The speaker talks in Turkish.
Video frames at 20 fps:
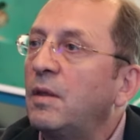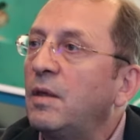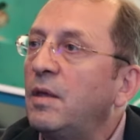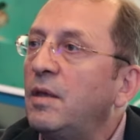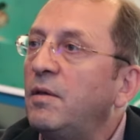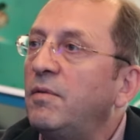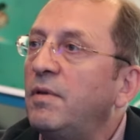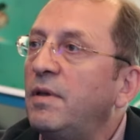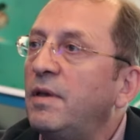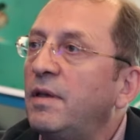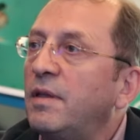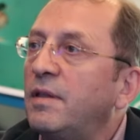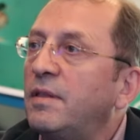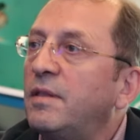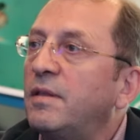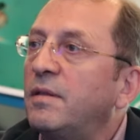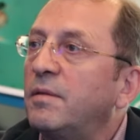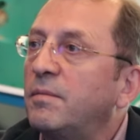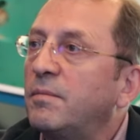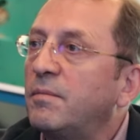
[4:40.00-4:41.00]
Evet. E, biz
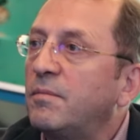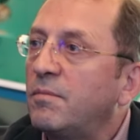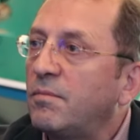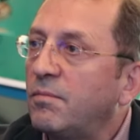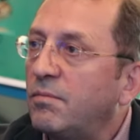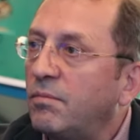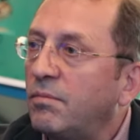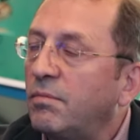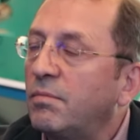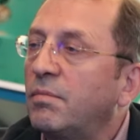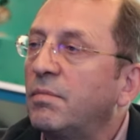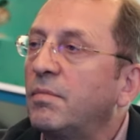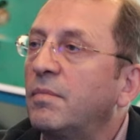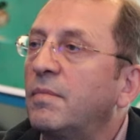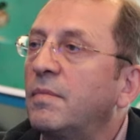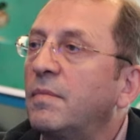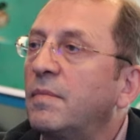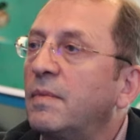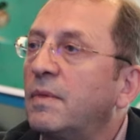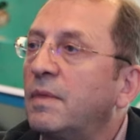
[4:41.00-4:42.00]
mesela Kazakistan'a
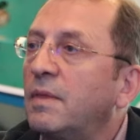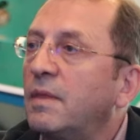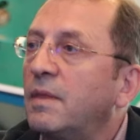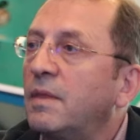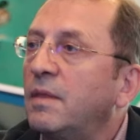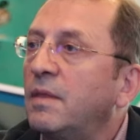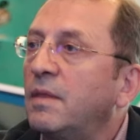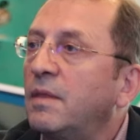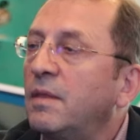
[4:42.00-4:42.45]
iki sene önce